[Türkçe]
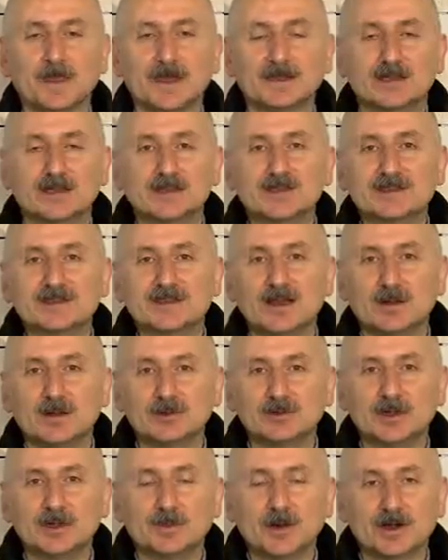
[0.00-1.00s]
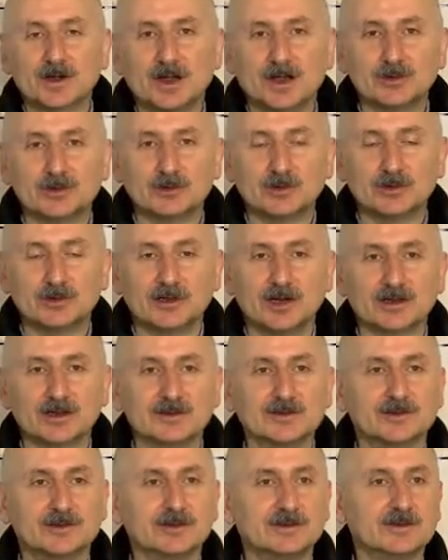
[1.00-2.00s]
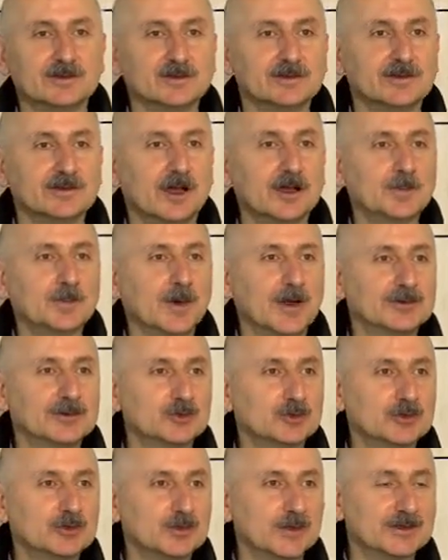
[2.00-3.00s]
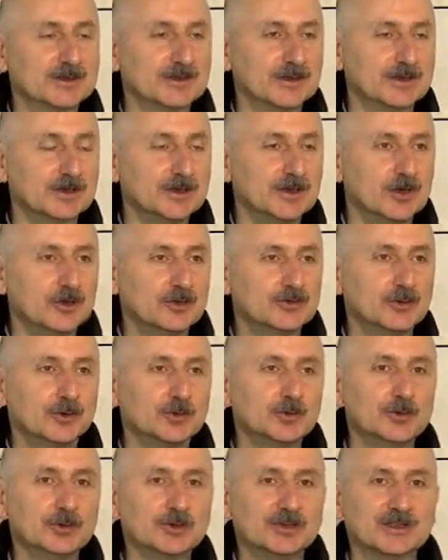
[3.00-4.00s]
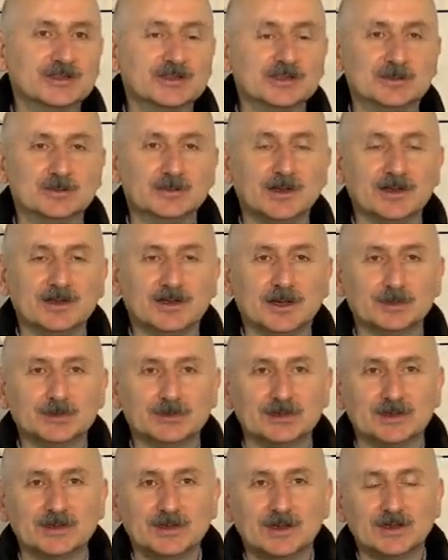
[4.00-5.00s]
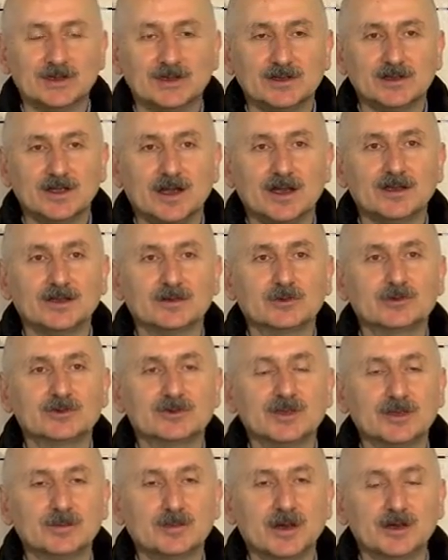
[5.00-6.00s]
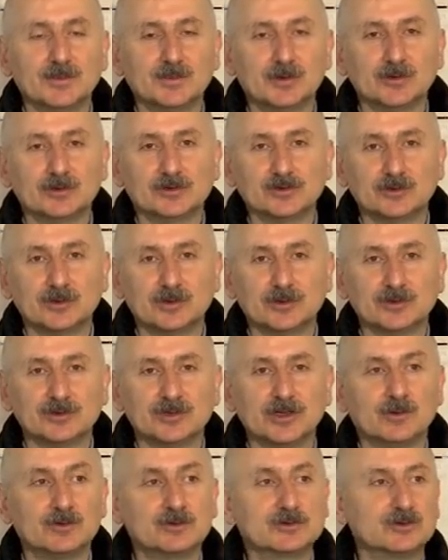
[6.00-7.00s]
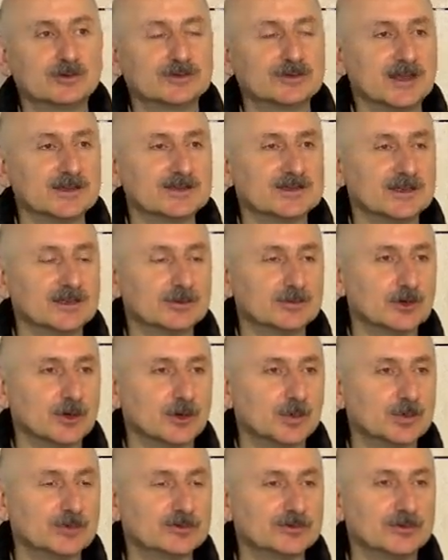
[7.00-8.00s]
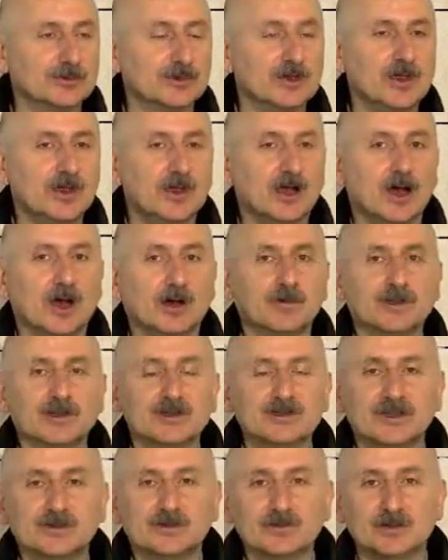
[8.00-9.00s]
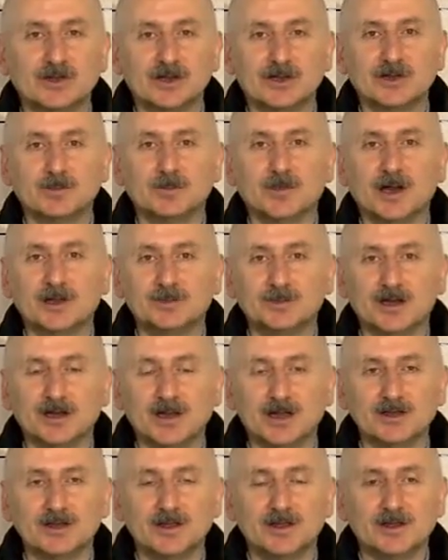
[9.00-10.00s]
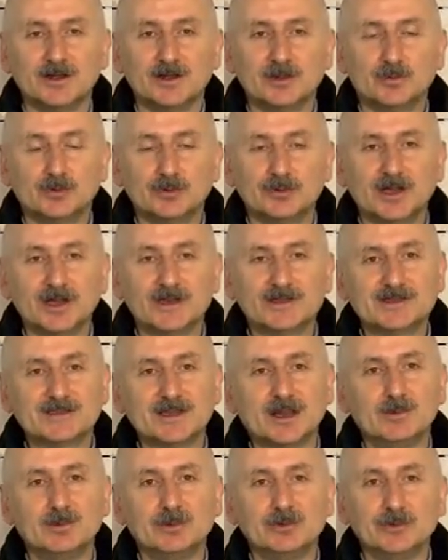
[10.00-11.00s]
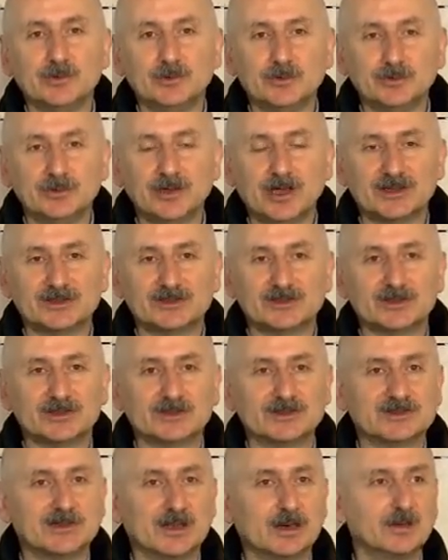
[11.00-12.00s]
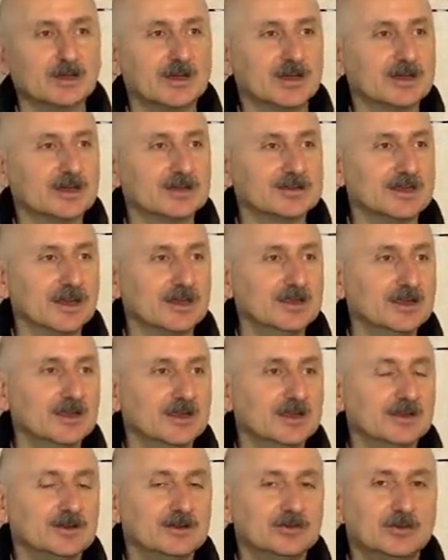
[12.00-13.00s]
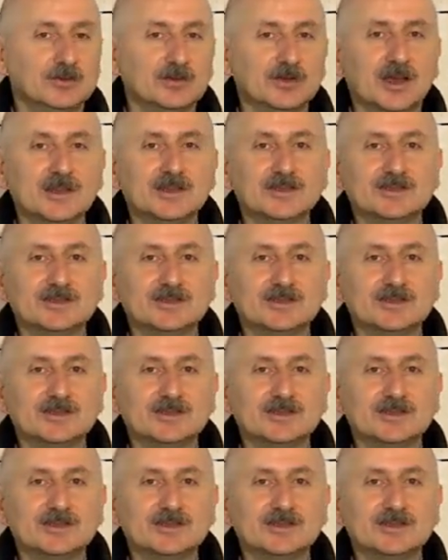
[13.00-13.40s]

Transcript: Tabi İstanbul'da bakanlık olarak e, AK Parti hükümetleri çok büyük yatırımlar yaptı. Yani Kuzey Marmara Otoyolu, Yavuz Sultan Selim Köprüsü, Avrasya Tüneli, Marmaray bunlar İstanbul'un önünü açtı. İstanbul hakikaten dünyanın